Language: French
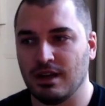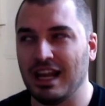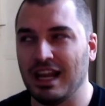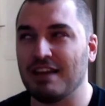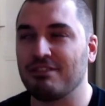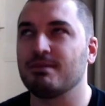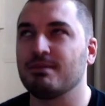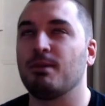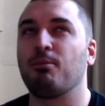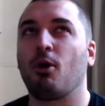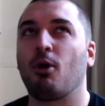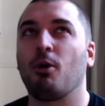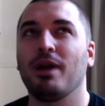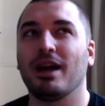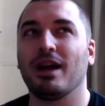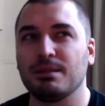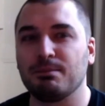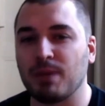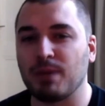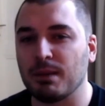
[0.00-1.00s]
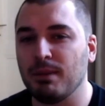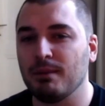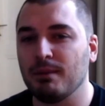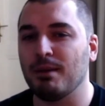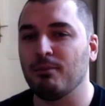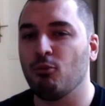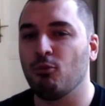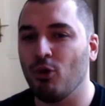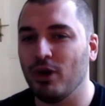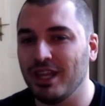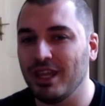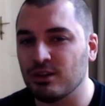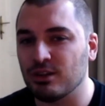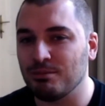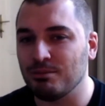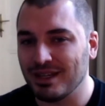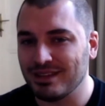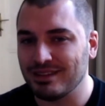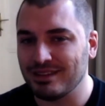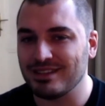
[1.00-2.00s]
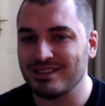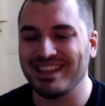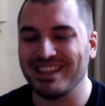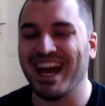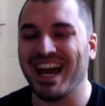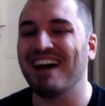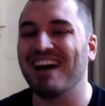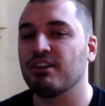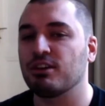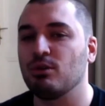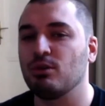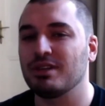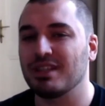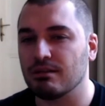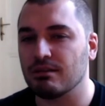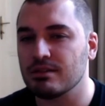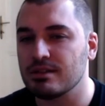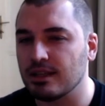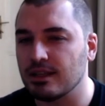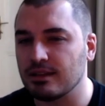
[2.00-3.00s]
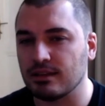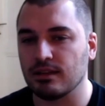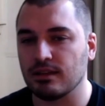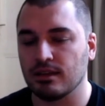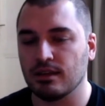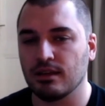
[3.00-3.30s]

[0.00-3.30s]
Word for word: À la fin de ma première année de prépa, ma moyenne en maths, c'était 1,47.